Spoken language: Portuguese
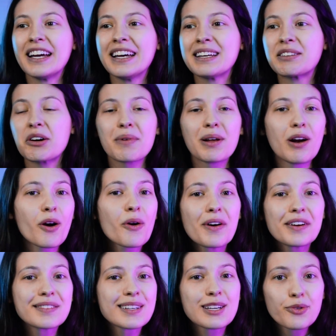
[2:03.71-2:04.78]
Então a melhor
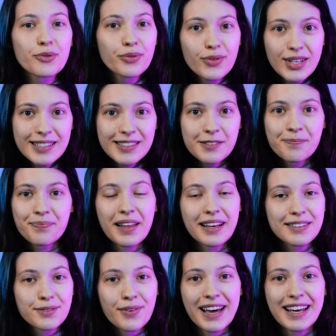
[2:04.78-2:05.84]
coisa que eu fiz
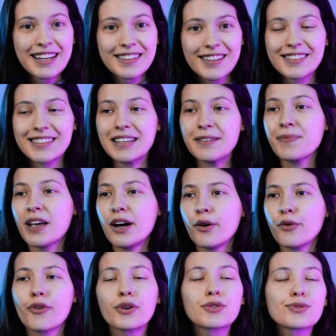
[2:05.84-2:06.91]
nas férias, assim,
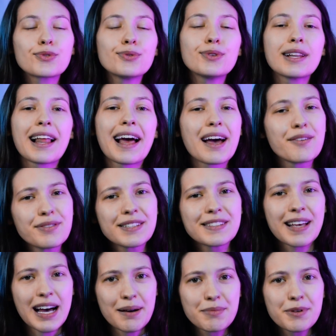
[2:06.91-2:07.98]
foi estudo leve,
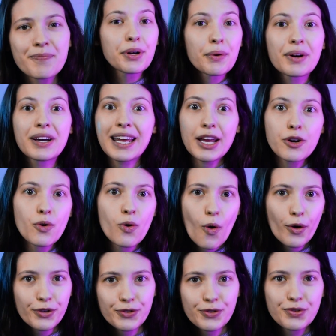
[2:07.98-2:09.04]
sabe? Porque eu criei
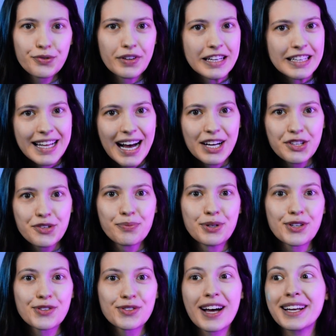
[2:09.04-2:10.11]
gosto de verdade por
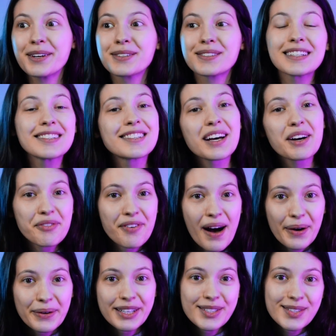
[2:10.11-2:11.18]
isso, daí eu sentia
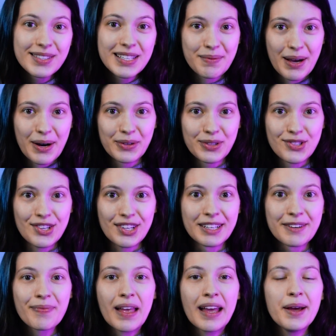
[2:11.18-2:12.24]
falta disso na minha rotina.